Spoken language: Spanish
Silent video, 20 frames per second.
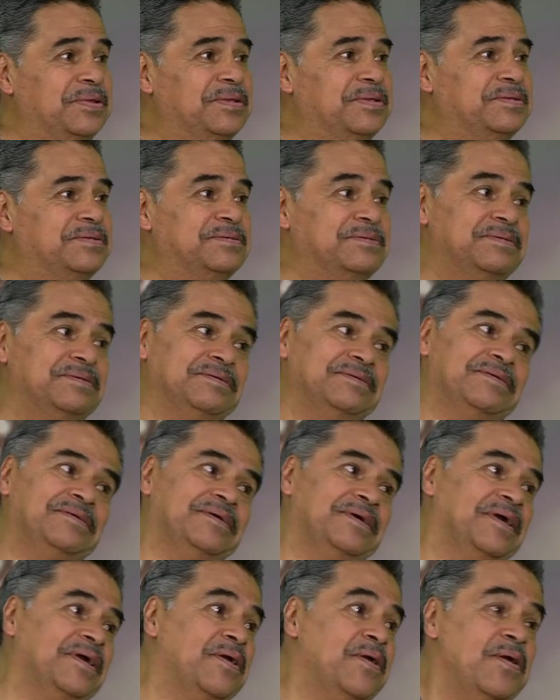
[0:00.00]
eh,
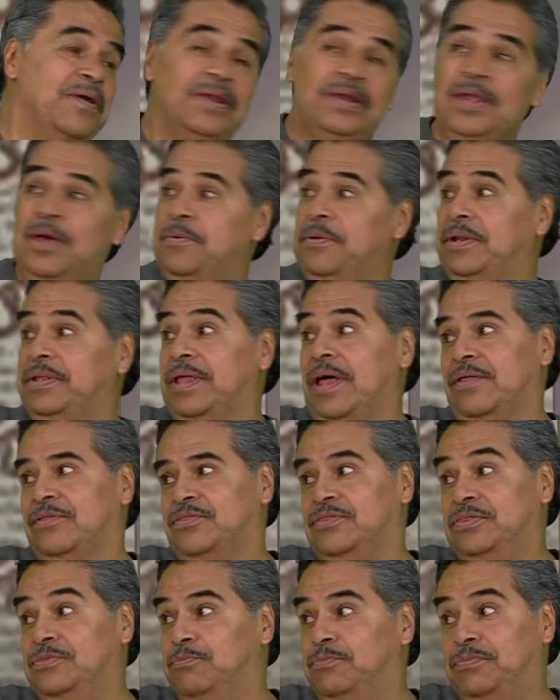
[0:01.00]
la verdad,
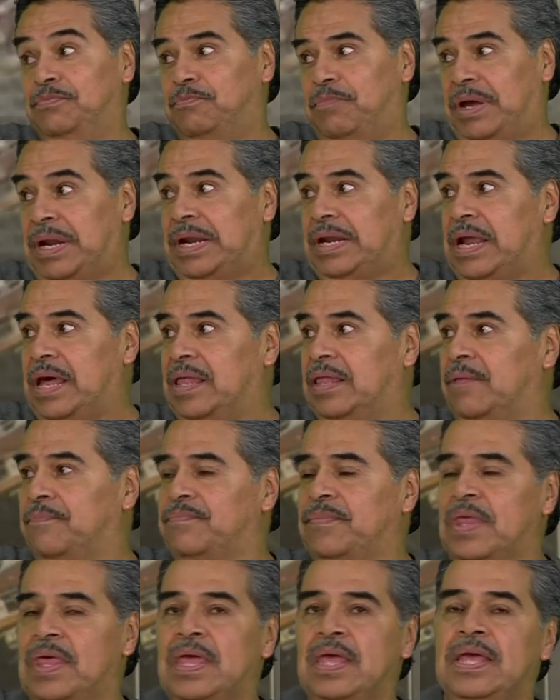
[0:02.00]
para nada.
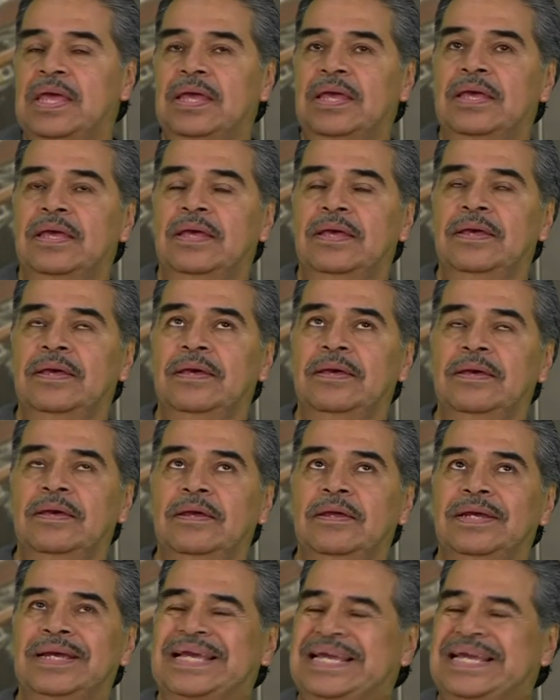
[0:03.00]
Eh,